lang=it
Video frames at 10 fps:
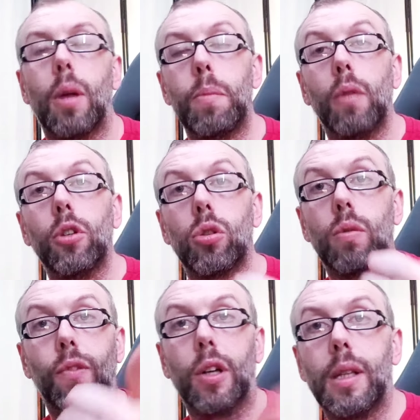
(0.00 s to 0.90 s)
L'abbiamo visto su
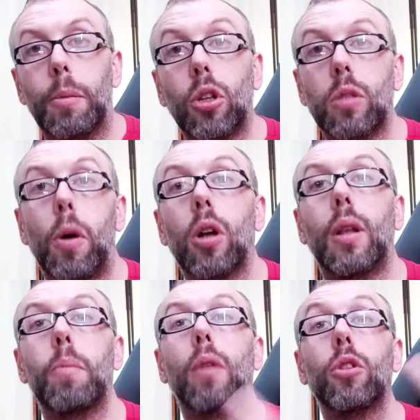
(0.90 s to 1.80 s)
Forza Motorsport,
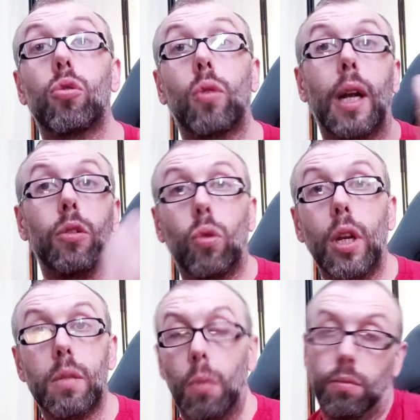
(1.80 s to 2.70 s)
l'abbiamo visto su Gran
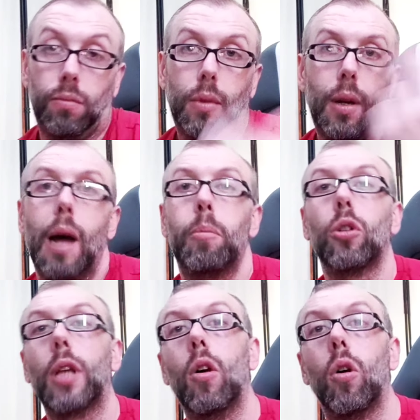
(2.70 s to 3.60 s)
Turismo,
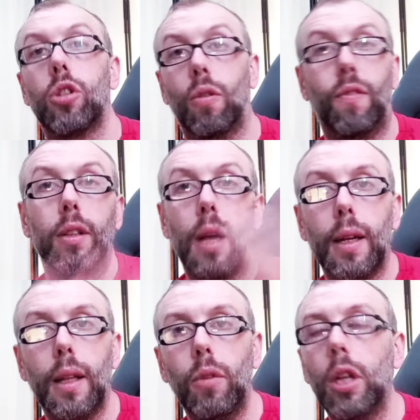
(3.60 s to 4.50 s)
l'apoteosi, ho fatto
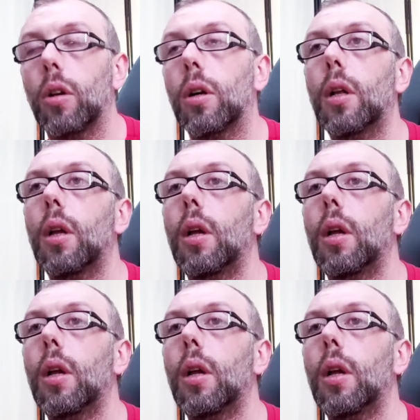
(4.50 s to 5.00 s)
anche dei video.